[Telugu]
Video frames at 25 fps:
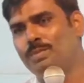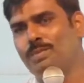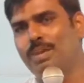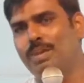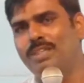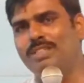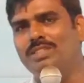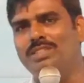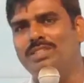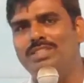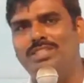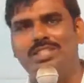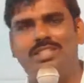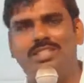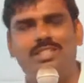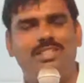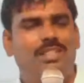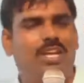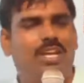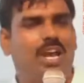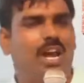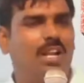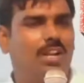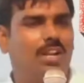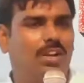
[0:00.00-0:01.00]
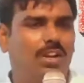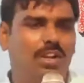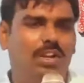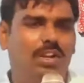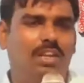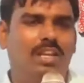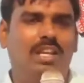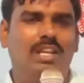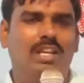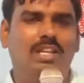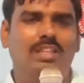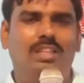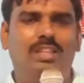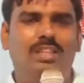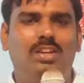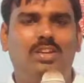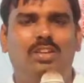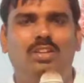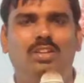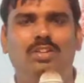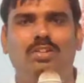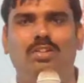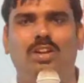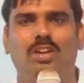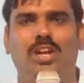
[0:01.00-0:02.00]
మంచి స్థానంలోకి వెళ్ళిన
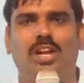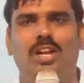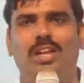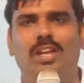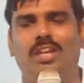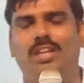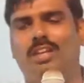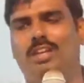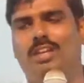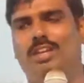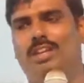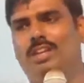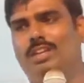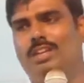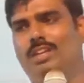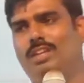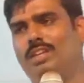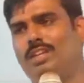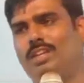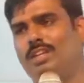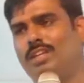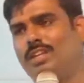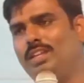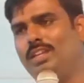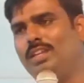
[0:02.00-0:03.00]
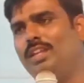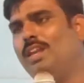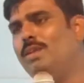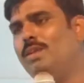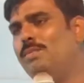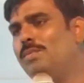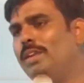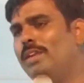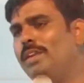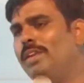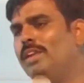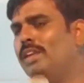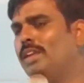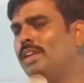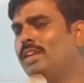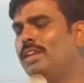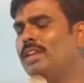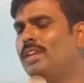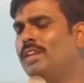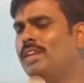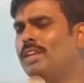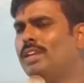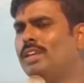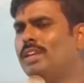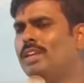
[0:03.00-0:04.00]
తర్వాత కూడా ఏమీ
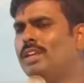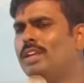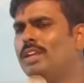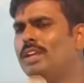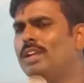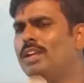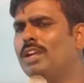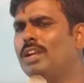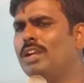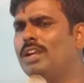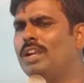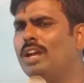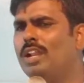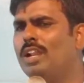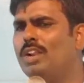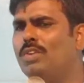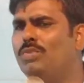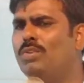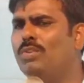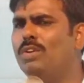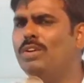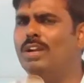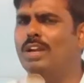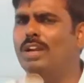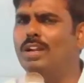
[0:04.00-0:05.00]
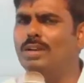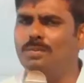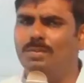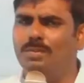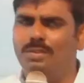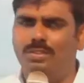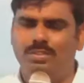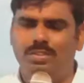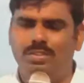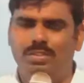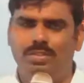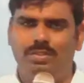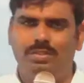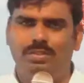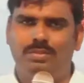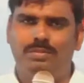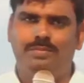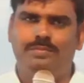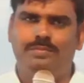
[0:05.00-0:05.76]
గర్వం కనిపించదు